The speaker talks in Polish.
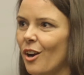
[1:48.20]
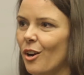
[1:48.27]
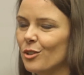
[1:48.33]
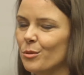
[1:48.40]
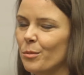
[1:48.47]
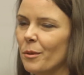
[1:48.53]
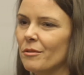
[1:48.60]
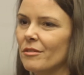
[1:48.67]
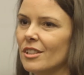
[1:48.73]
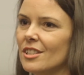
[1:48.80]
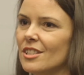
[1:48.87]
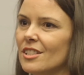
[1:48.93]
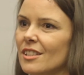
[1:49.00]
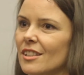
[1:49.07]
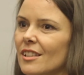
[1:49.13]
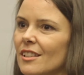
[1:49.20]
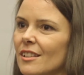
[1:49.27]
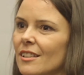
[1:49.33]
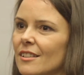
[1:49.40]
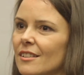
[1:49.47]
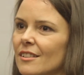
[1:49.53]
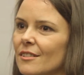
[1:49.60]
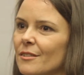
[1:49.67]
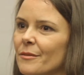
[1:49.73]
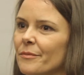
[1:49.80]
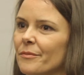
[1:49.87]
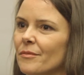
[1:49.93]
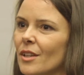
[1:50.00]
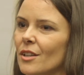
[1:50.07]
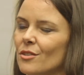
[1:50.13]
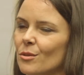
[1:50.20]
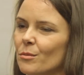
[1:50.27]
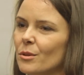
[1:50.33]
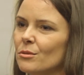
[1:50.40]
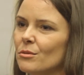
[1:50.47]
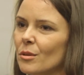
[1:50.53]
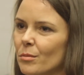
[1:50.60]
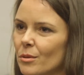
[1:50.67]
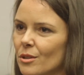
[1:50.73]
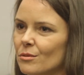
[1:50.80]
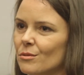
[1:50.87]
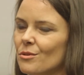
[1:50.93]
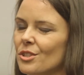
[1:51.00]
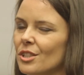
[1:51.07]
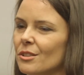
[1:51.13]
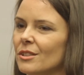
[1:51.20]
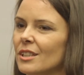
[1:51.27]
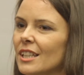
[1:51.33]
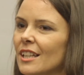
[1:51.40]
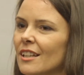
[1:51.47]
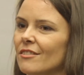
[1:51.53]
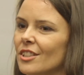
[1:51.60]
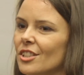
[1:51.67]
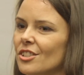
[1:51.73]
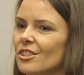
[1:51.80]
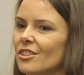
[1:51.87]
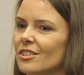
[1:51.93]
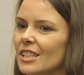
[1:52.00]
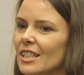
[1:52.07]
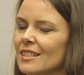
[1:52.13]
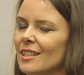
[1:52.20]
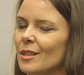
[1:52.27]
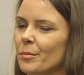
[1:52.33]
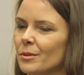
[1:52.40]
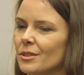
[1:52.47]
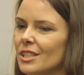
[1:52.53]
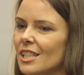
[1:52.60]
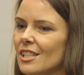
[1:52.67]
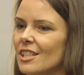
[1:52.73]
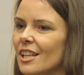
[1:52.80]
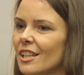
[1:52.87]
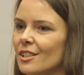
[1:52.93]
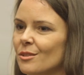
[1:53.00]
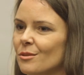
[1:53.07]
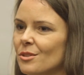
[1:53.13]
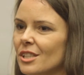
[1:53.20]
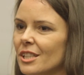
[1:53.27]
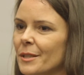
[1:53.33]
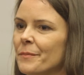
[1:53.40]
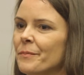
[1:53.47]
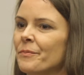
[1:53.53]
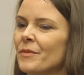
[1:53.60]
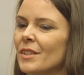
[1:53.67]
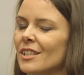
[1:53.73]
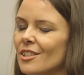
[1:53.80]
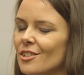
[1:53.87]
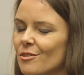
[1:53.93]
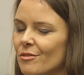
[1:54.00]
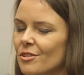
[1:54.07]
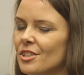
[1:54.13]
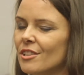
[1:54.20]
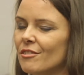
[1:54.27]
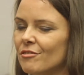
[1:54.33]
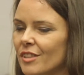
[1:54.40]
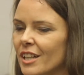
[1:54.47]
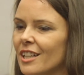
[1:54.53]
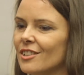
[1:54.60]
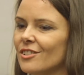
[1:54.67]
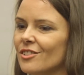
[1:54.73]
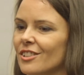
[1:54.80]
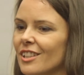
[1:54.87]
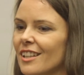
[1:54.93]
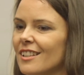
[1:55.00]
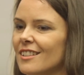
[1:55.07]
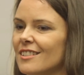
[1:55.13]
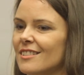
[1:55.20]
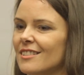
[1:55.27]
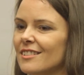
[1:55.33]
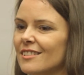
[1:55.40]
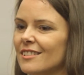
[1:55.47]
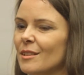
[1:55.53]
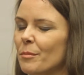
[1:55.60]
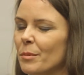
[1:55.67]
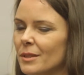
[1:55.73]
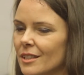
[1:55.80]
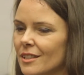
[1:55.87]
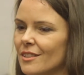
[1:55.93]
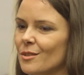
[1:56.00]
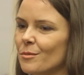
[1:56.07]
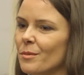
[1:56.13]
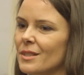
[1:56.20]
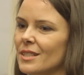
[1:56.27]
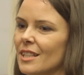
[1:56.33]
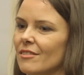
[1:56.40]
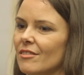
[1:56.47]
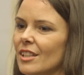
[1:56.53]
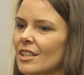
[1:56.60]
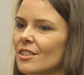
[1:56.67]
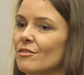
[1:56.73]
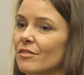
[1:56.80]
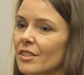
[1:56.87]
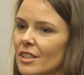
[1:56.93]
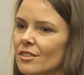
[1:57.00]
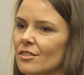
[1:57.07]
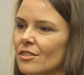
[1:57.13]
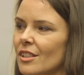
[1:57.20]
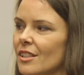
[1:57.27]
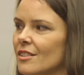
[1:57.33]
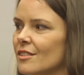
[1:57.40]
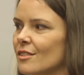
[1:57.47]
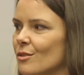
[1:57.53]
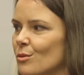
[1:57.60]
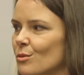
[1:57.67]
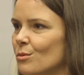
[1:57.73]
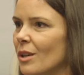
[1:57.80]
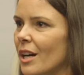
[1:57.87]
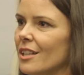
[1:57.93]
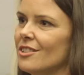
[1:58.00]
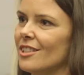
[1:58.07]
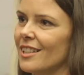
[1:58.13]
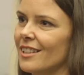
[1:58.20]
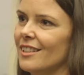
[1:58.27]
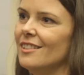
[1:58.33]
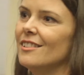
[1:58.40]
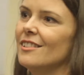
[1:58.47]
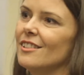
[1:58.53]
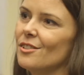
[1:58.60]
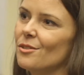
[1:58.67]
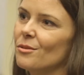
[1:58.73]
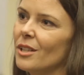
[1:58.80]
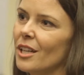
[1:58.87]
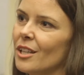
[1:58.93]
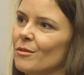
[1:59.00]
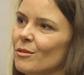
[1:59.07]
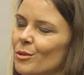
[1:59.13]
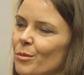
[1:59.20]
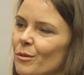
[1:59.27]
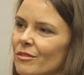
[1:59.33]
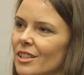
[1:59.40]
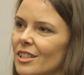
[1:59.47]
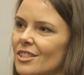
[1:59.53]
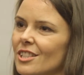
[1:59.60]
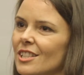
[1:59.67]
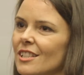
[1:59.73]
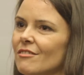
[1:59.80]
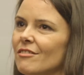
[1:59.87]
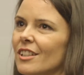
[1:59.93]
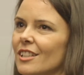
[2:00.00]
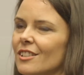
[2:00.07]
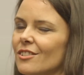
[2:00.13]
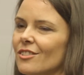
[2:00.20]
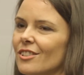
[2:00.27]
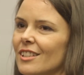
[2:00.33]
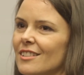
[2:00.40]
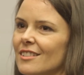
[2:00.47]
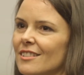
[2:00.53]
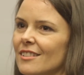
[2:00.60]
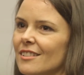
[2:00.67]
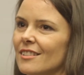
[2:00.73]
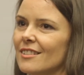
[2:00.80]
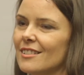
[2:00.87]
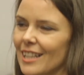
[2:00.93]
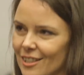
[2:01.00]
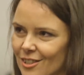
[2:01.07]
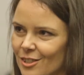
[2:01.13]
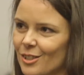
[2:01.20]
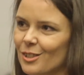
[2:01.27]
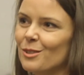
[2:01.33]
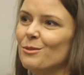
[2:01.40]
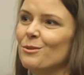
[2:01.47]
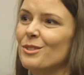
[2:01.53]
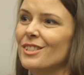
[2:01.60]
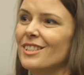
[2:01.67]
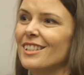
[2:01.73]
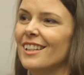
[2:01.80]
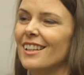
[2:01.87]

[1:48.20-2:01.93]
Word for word: odpowiedź i y, osoby, które biorą udział w naszych kongresach podkreślają, że rzeczywiście warto jest e, te pytania sobie stawiać, warto jest słuchać, jak inni szukają odpowiedzi, warto jest znać tych ludzi